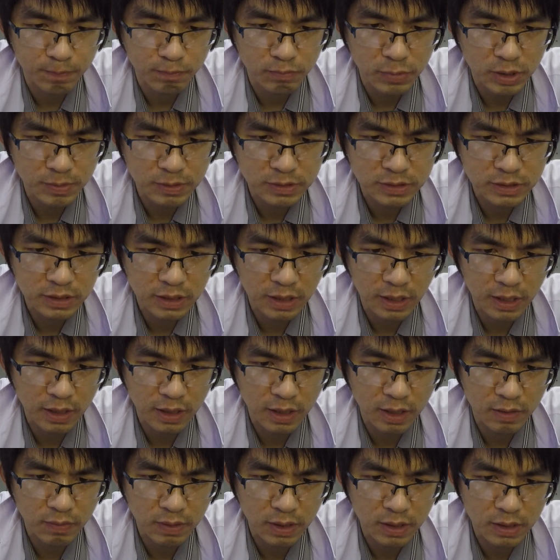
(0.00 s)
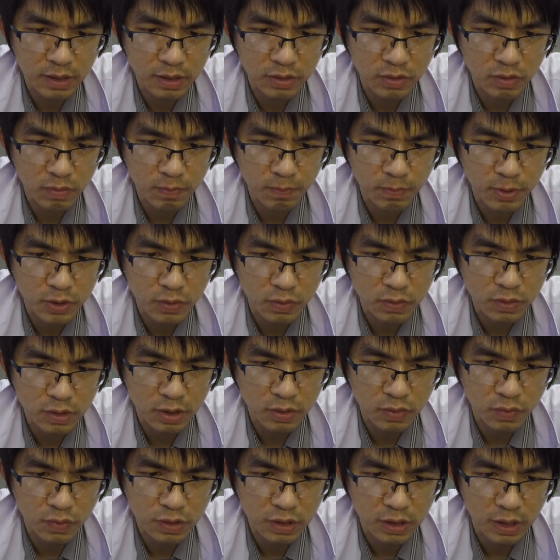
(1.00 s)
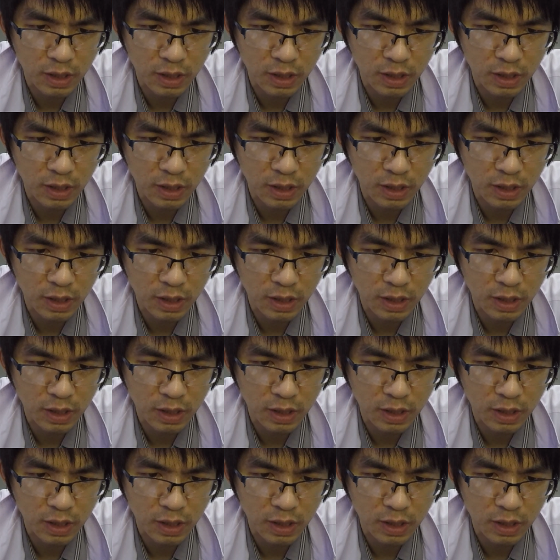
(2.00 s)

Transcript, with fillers: BBC รายงานว่านายกประยุทธ์จันโอ